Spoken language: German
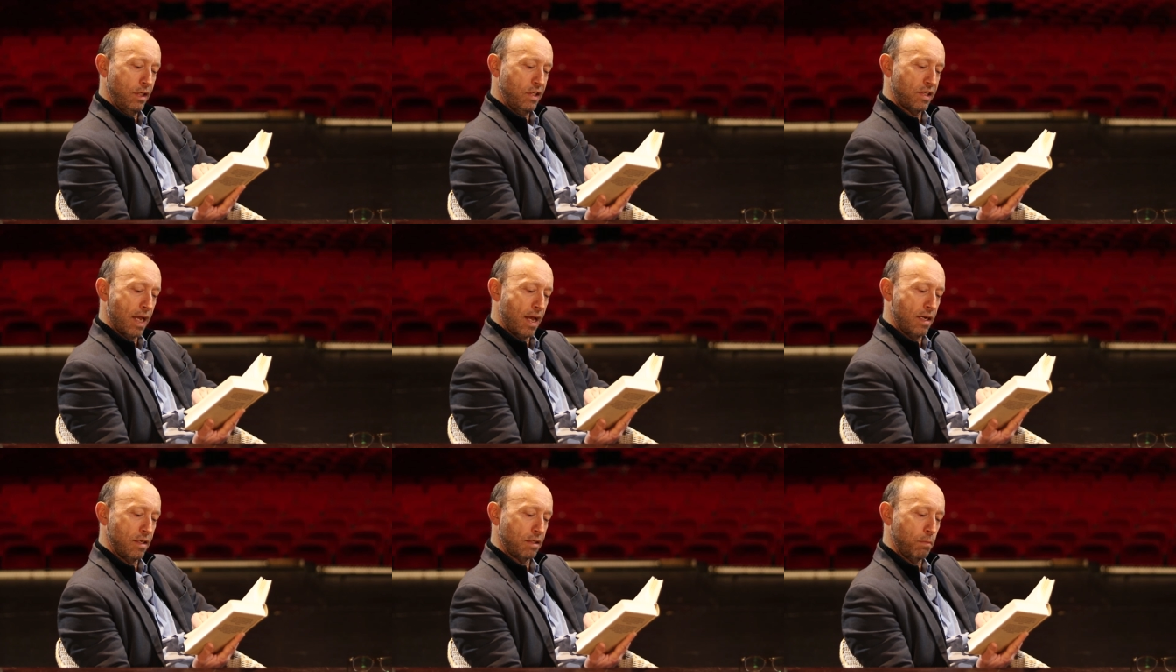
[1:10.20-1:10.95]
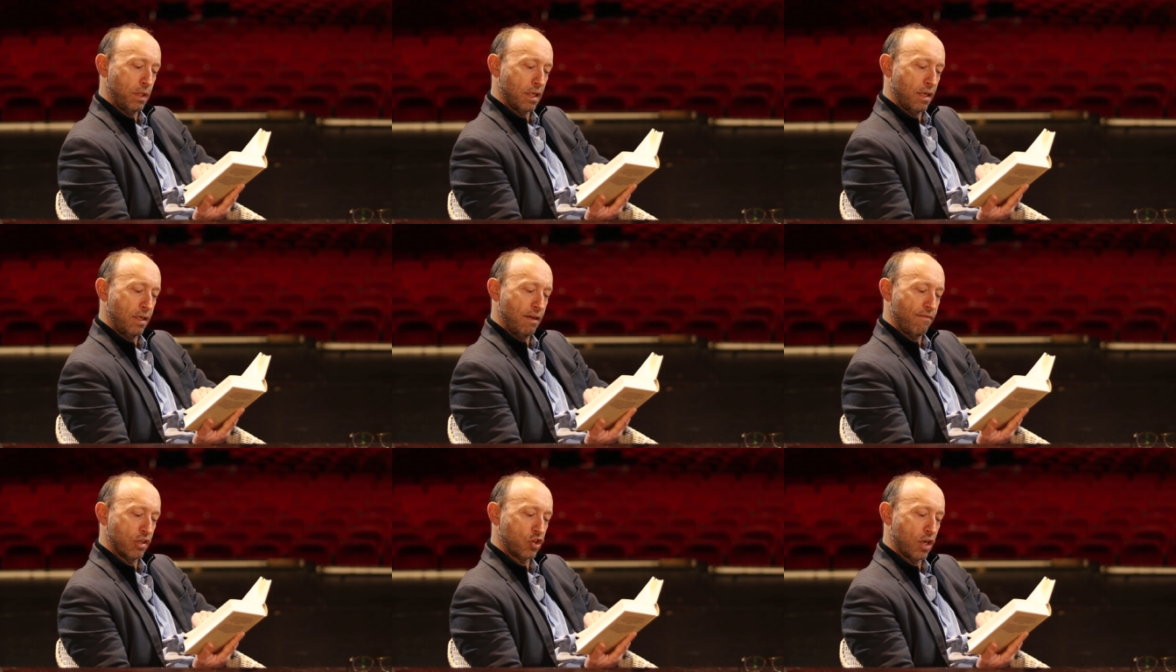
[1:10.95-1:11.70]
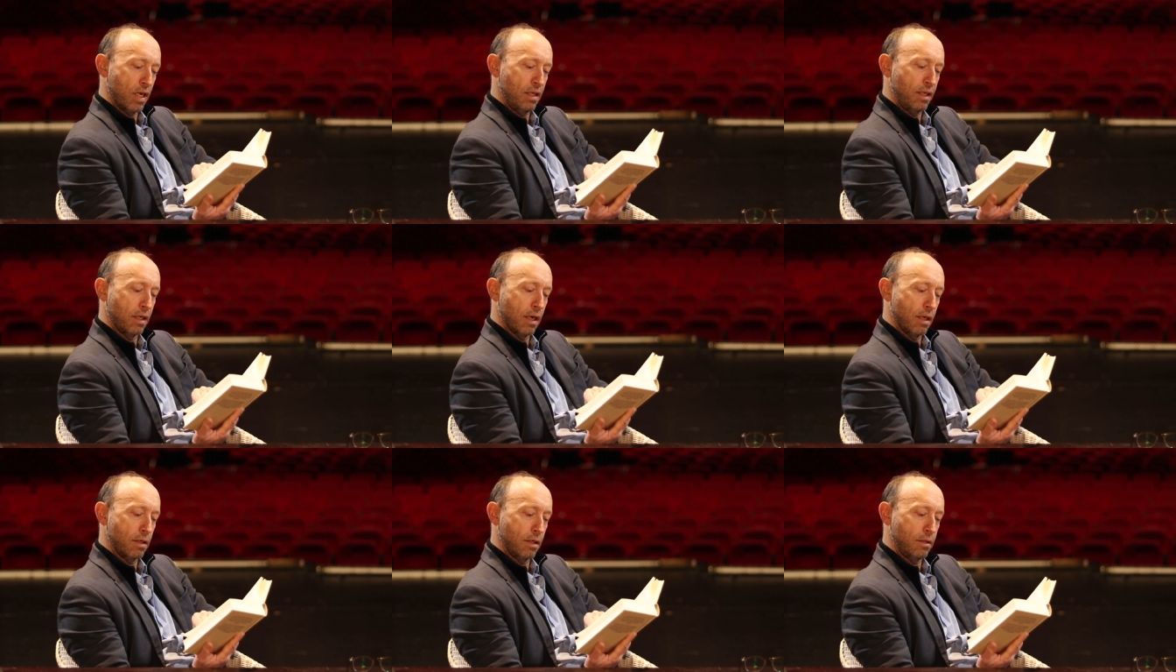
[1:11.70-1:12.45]
dies alles mit all der
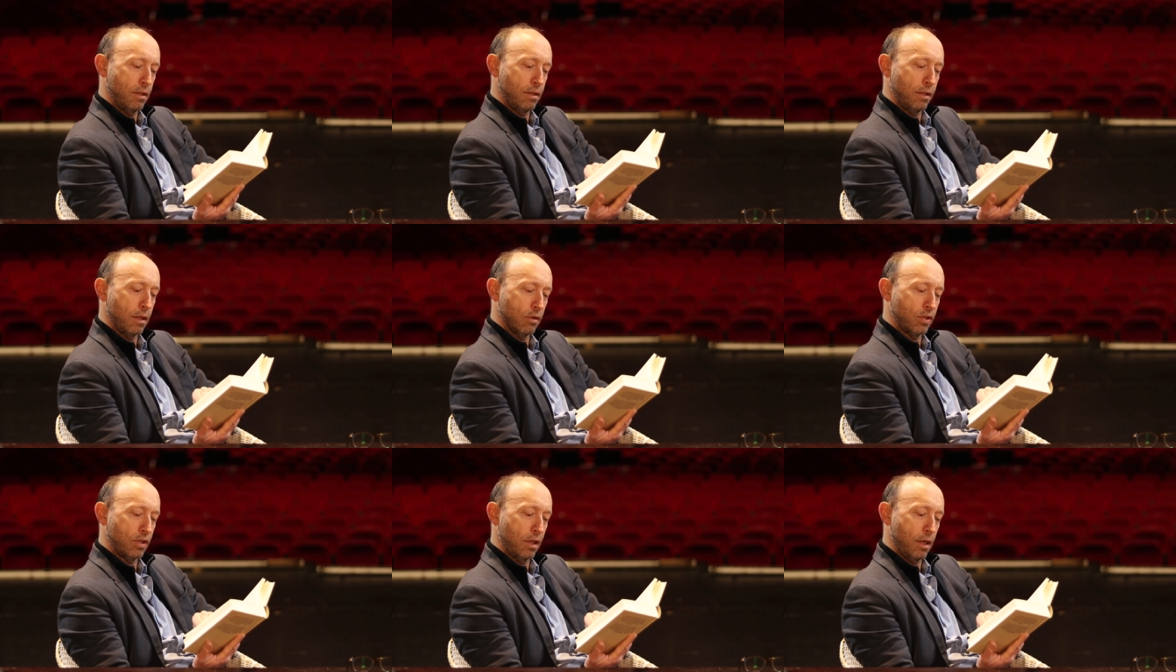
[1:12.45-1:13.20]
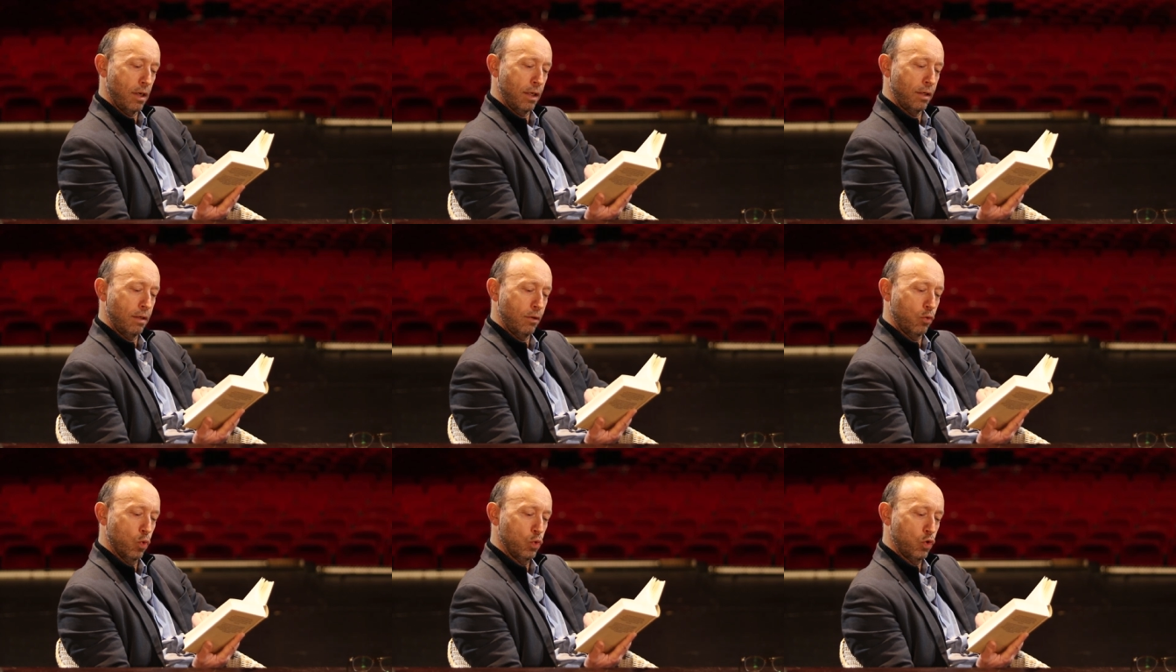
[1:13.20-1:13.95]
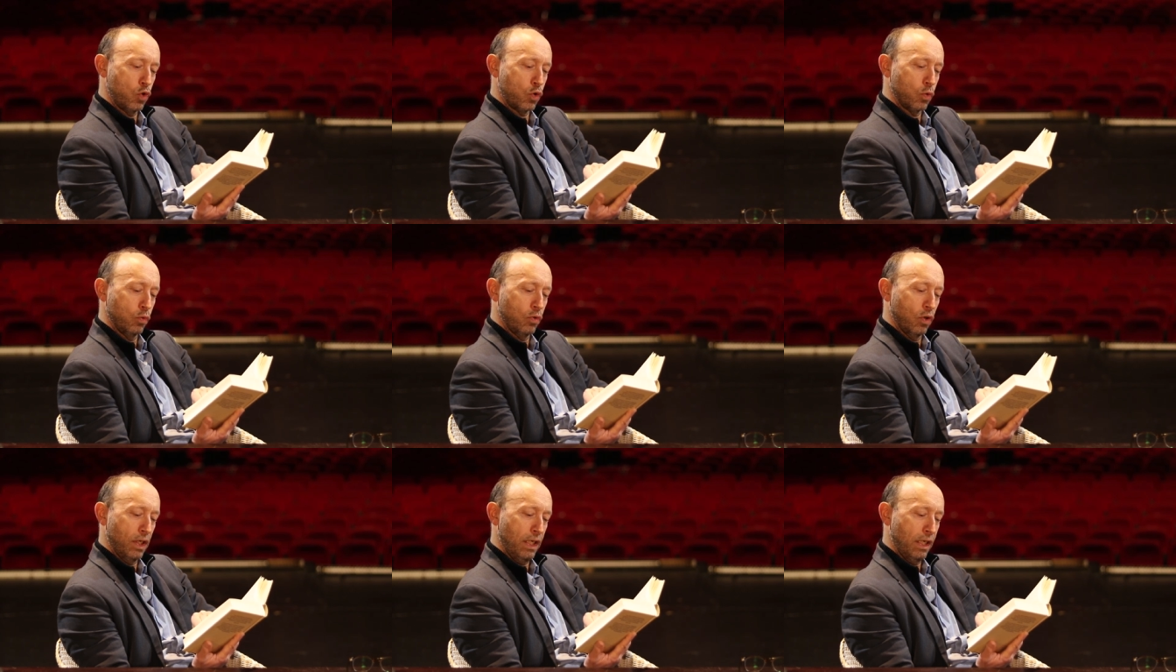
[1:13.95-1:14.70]
Wahrscheinlichkeit, die sich aus der Enge, Gunst
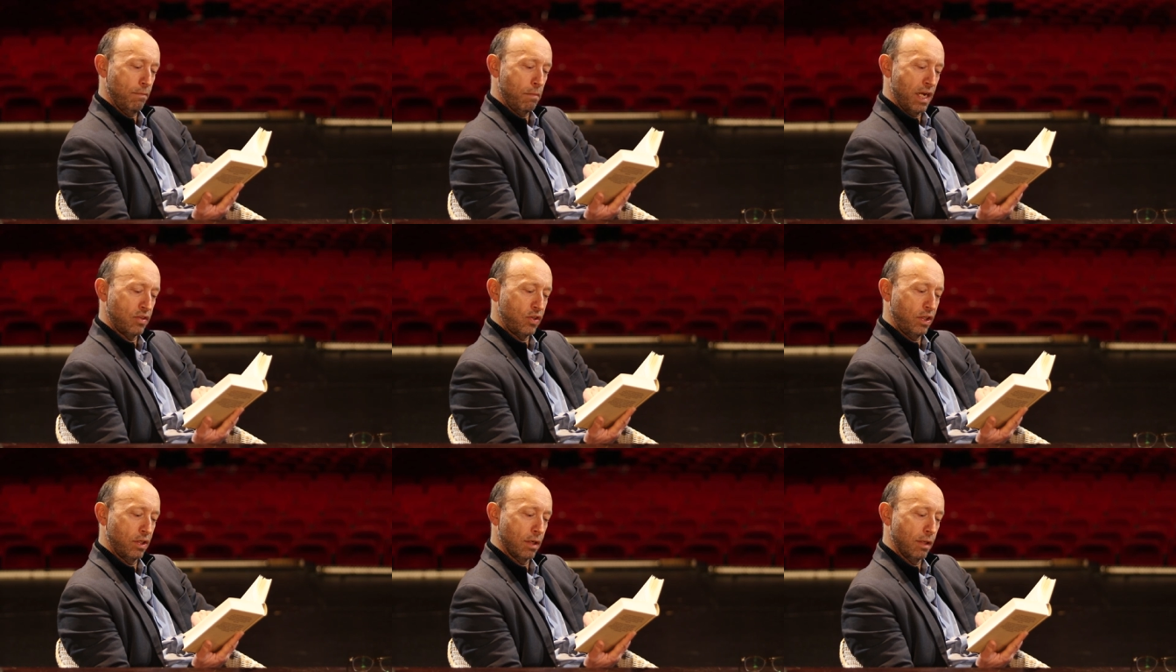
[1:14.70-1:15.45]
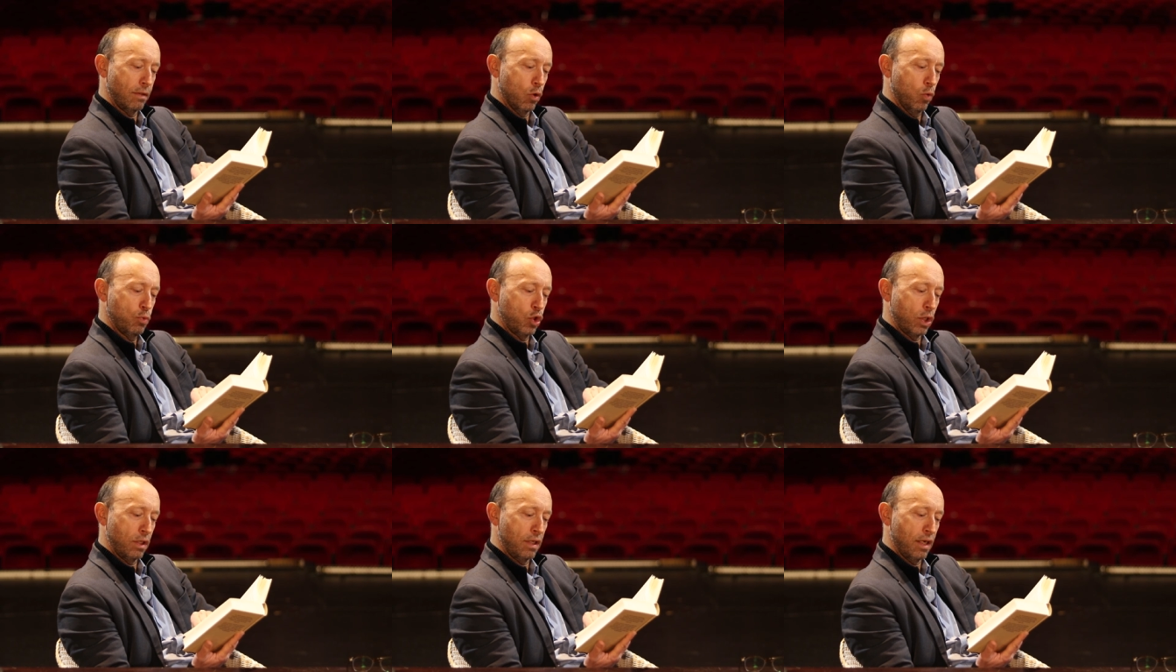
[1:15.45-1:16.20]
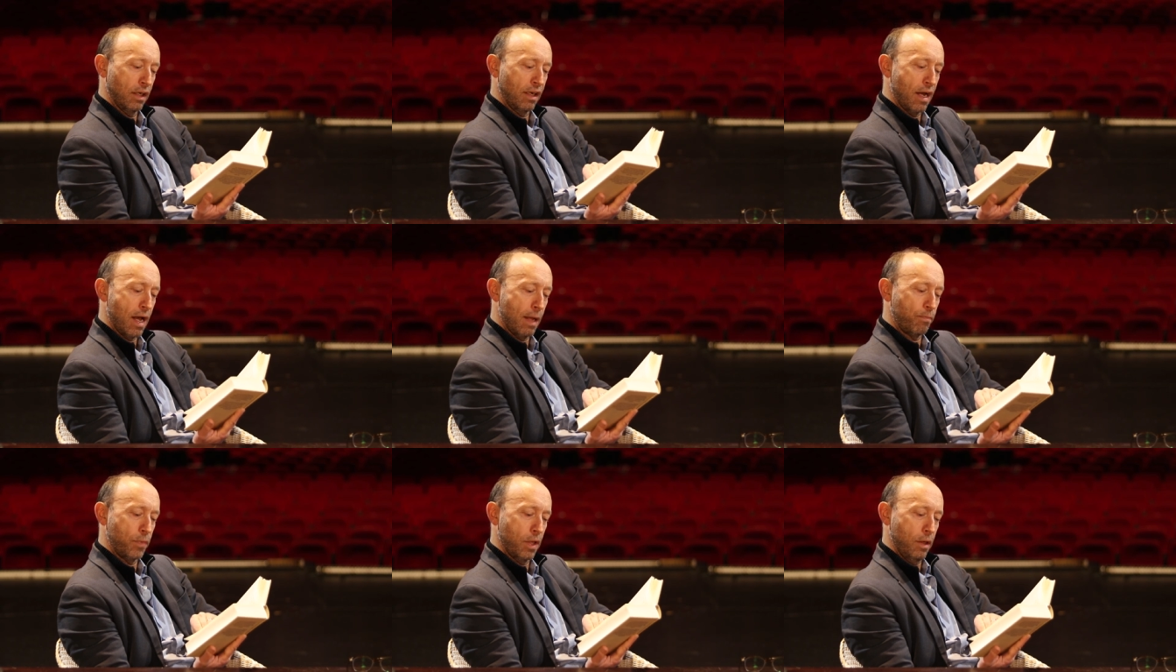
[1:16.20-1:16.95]
und Regelmäßigkeit der Umstände
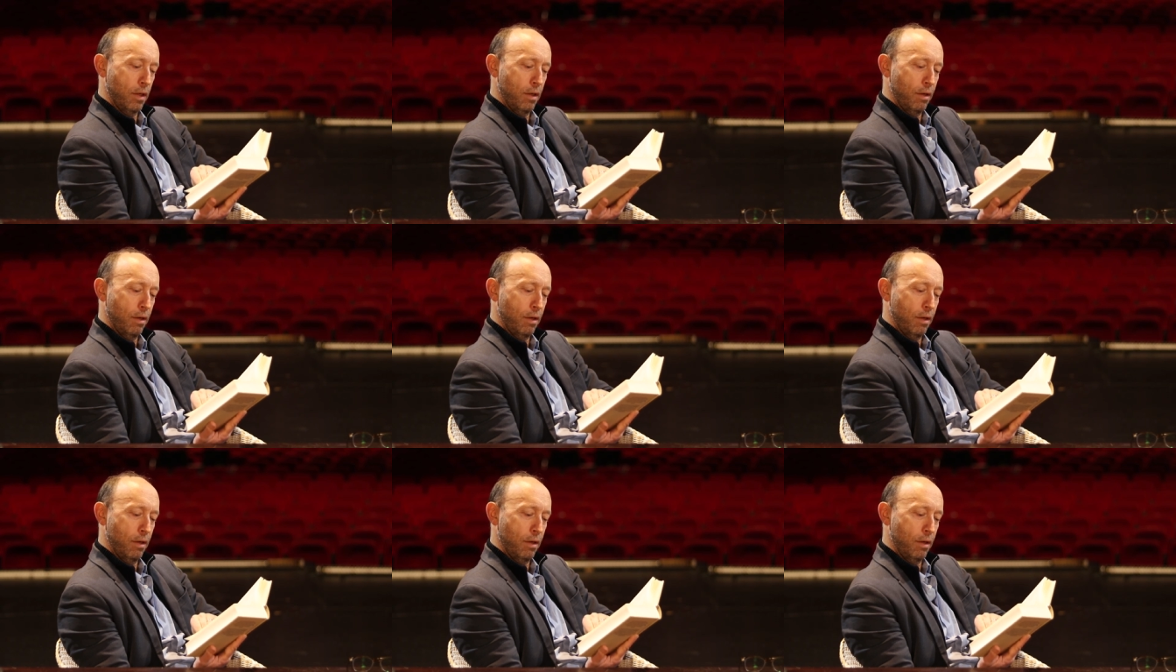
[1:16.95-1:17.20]
ergab,